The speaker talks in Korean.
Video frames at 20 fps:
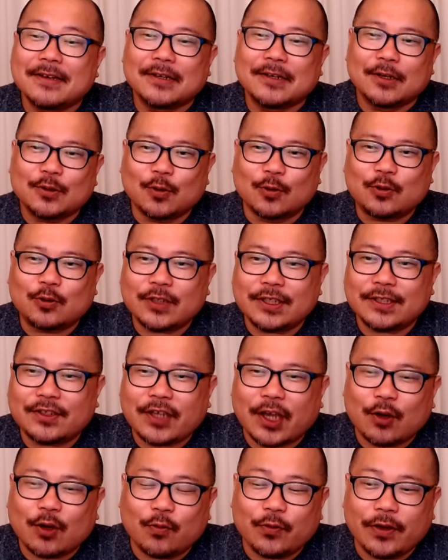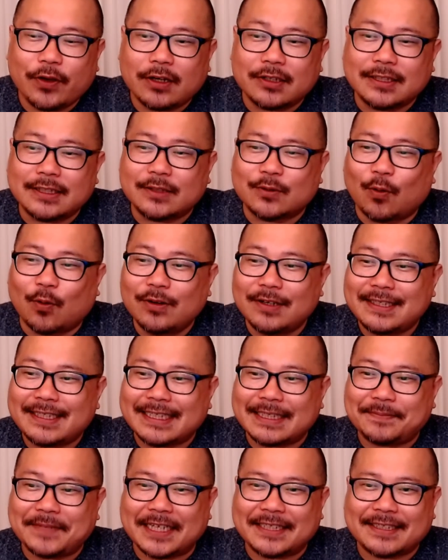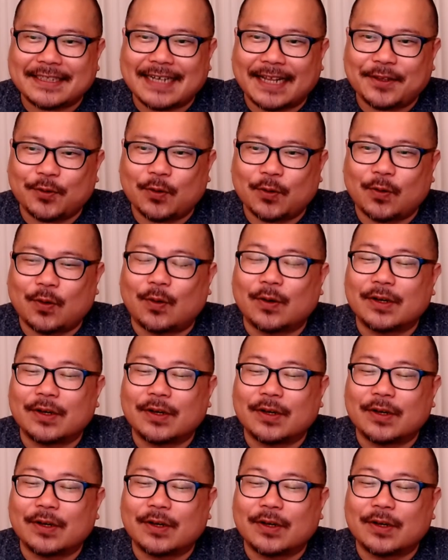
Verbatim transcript: 조수진 최고위원은 오늘 CBS 라디오